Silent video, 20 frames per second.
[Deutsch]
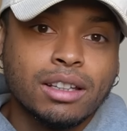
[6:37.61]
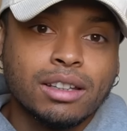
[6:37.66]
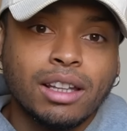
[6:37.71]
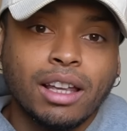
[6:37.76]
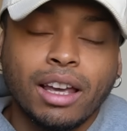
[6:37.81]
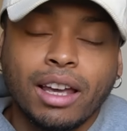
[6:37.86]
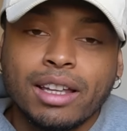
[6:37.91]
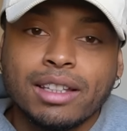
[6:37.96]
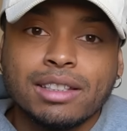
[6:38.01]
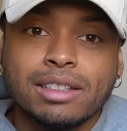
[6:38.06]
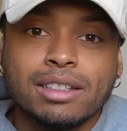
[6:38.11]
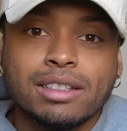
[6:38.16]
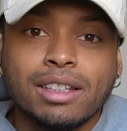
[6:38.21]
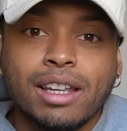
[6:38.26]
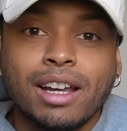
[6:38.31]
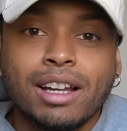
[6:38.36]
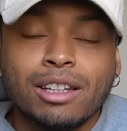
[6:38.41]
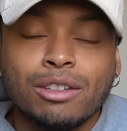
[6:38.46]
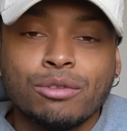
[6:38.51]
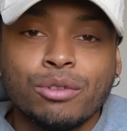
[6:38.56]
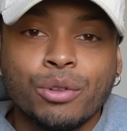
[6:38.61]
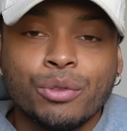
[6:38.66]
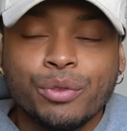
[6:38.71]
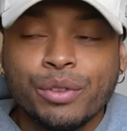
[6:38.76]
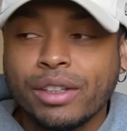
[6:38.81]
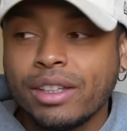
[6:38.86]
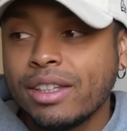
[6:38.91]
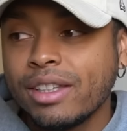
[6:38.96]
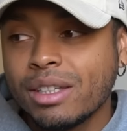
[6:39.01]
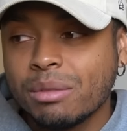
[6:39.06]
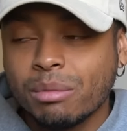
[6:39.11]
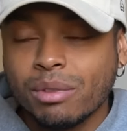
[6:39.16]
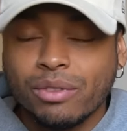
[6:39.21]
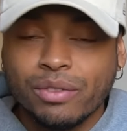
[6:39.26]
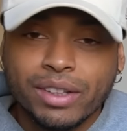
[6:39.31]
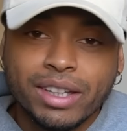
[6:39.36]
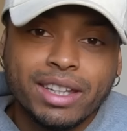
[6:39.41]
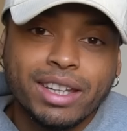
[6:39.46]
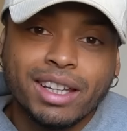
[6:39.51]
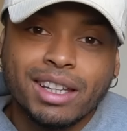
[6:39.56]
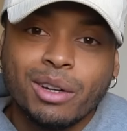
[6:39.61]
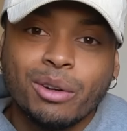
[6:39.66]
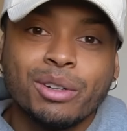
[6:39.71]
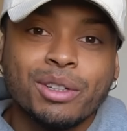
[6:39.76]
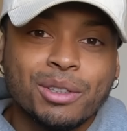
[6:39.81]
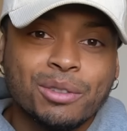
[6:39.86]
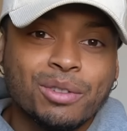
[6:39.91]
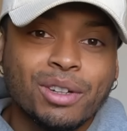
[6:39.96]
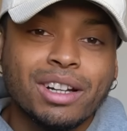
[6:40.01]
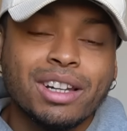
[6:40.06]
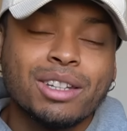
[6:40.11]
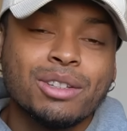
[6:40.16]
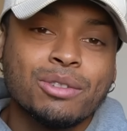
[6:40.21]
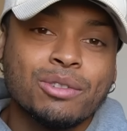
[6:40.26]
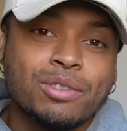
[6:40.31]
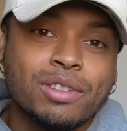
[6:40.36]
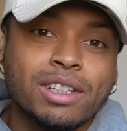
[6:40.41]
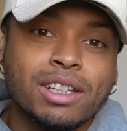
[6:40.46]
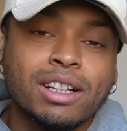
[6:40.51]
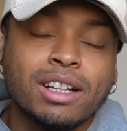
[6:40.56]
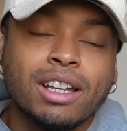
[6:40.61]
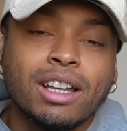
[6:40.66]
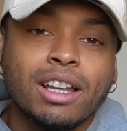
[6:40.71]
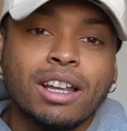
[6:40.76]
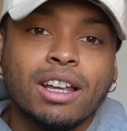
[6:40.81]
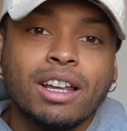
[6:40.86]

Der Rest ist eigentlich von Wiki. Ich meine, Wiki hat auch nicht wirklich viel.